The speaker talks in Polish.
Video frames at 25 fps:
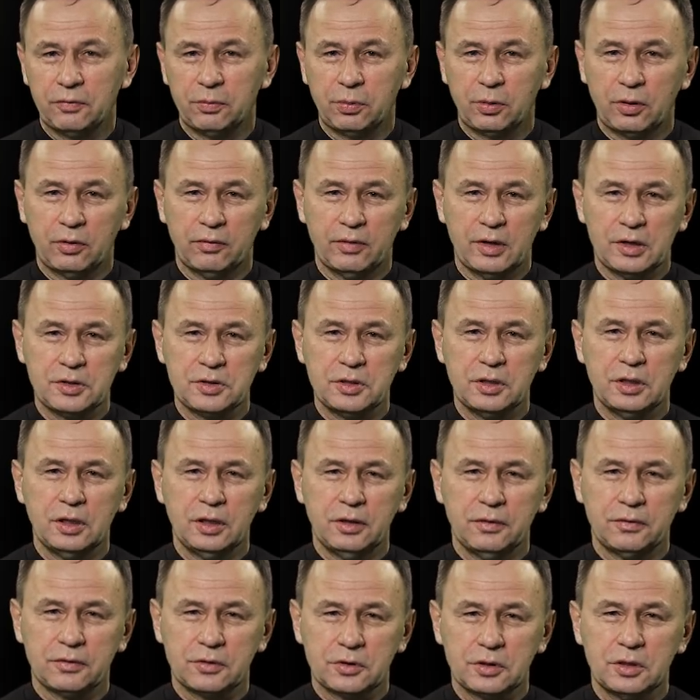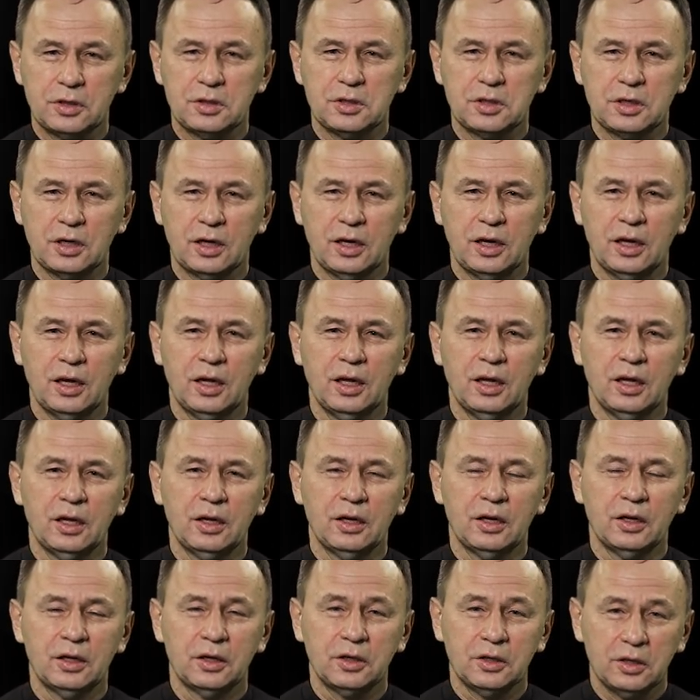wprowadzili w życie
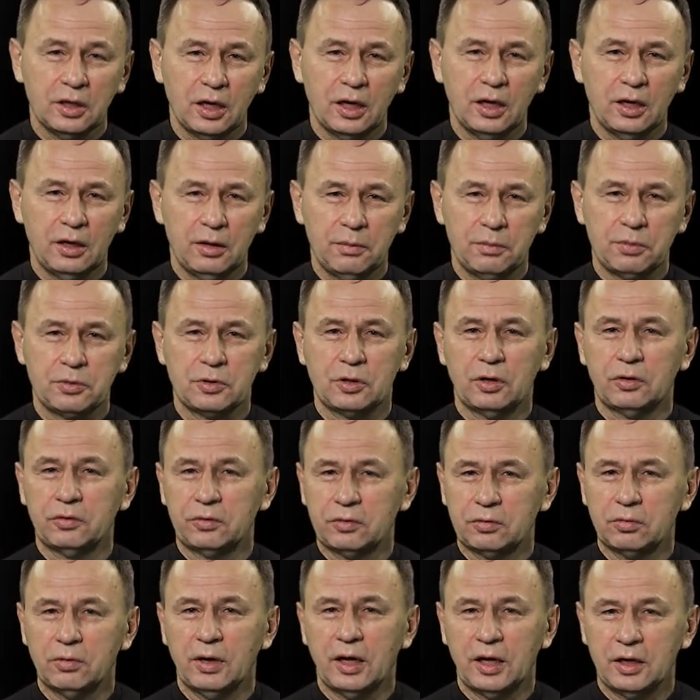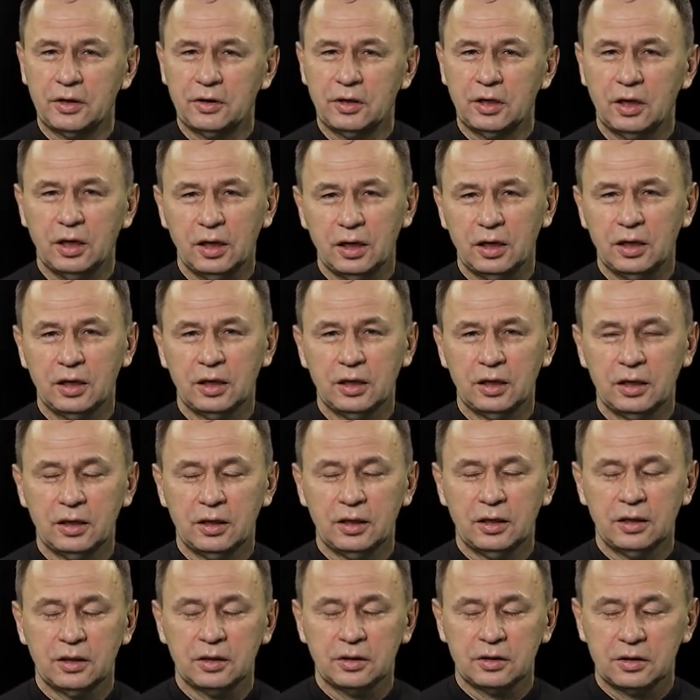jej przesłanie.
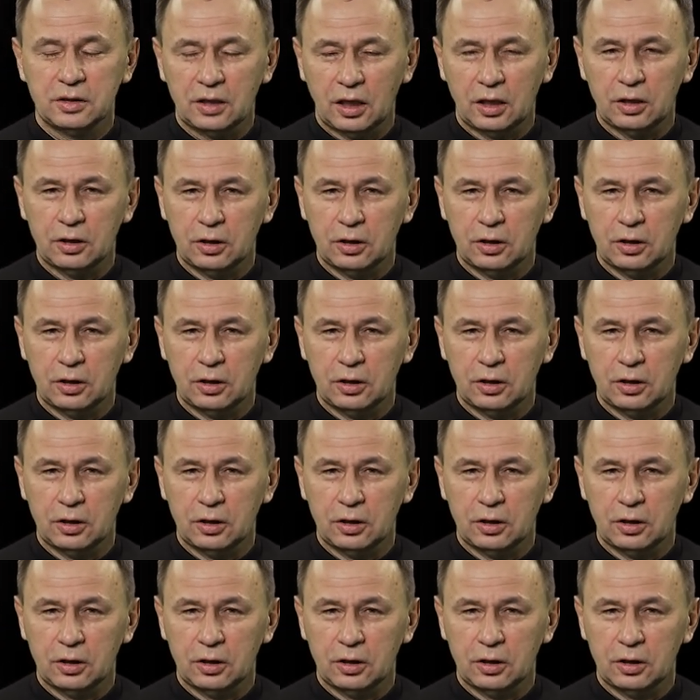Na